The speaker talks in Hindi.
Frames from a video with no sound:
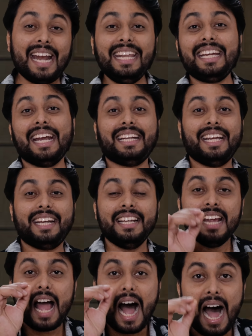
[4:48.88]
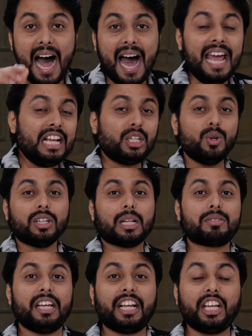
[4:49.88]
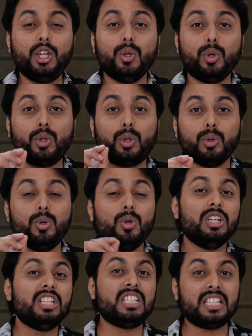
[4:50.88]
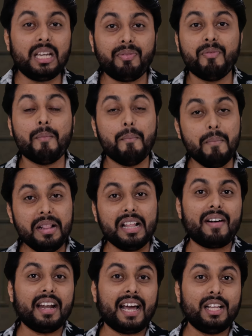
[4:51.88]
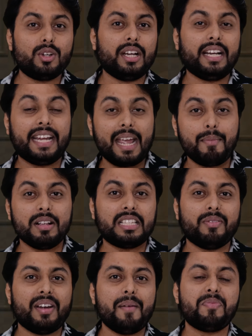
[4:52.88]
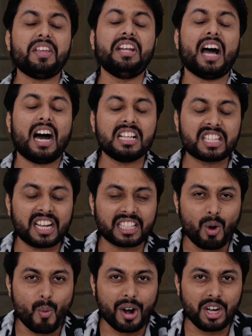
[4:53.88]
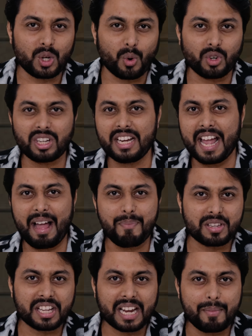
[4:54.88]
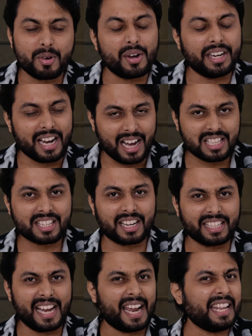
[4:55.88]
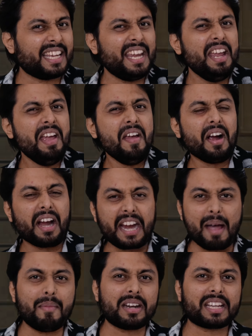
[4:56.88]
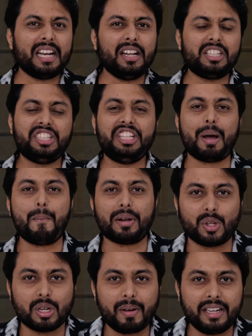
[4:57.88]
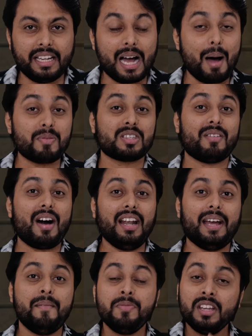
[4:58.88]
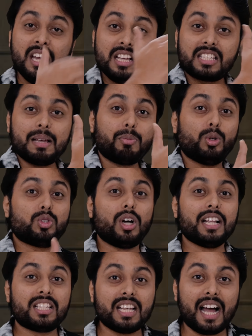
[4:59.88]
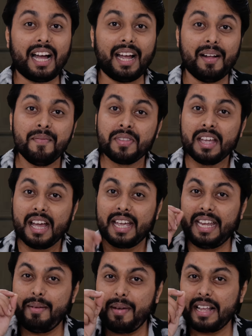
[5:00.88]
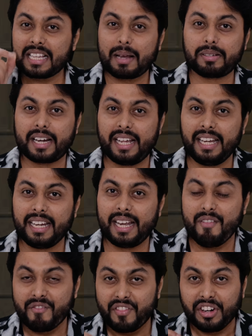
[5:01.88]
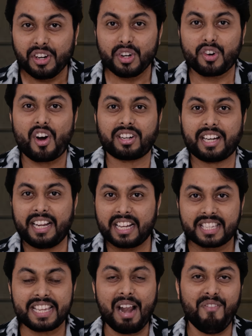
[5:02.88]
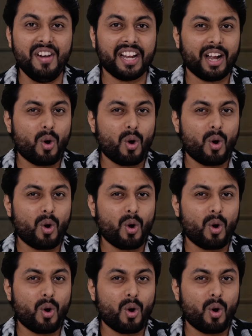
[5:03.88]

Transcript: डेडिकेटेड आई क्यू की तरफ से क्यू टू चीप मिलने वाला है जो कि गेमिंग चीप है इनहांस करता है वन ट्वेंटी एफ से गेमिंग को इनहांस करता है यानी कि गेमर के लिए जबरदस्त होने वाली है अब सवाल है सब कुछ तो अच्छा है इमेज कैप्चर करेंगे वीडियो रिकॉर्ड करेंगे सेल्फी